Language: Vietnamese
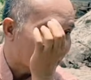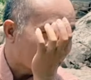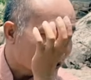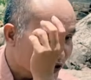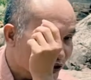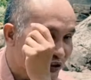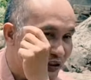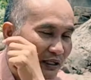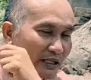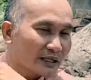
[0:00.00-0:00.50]
rằng
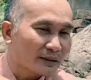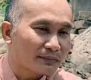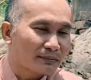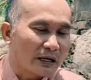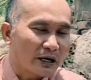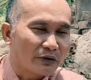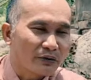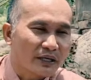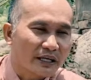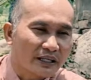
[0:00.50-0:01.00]
vừa
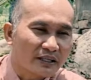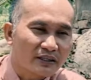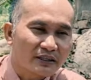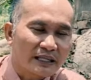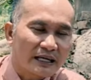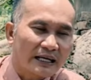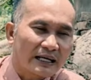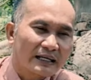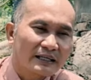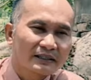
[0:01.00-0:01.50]
bảo vệ cho
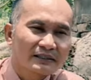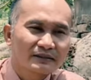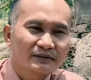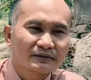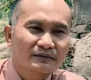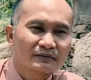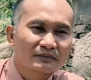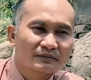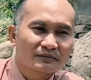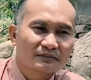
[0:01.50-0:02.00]
ta
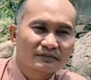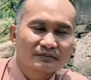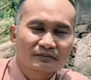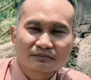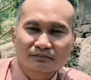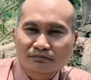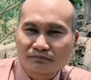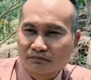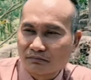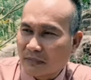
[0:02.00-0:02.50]

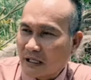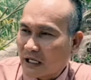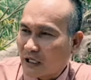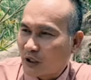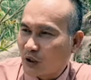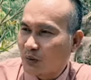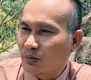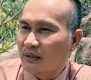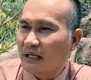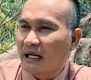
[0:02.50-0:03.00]
mà
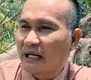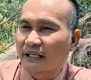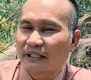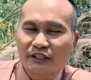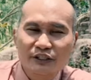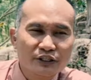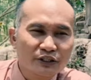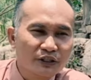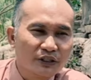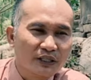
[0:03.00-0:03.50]
cũng lại
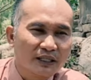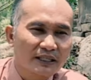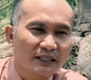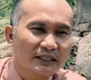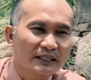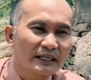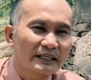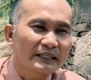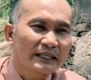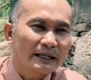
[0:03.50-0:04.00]
vừa
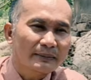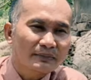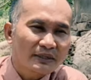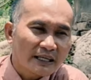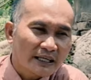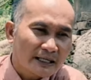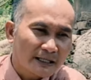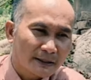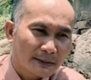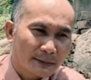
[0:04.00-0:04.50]
là giam
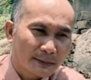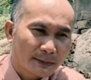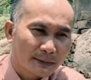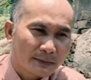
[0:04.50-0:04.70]
ta